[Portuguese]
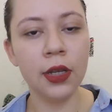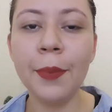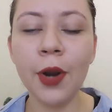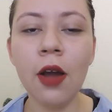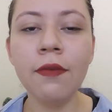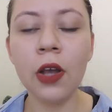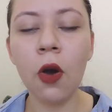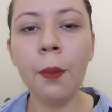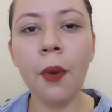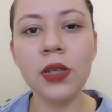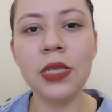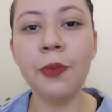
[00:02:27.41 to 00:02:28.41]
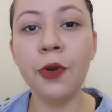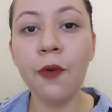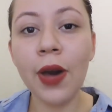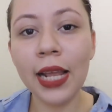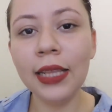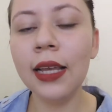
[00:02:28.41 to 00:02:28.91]
A prova é composta por
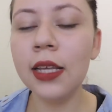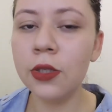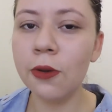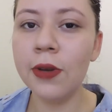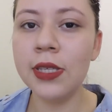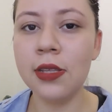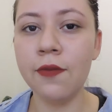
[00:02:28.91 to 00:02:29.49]
40 questões,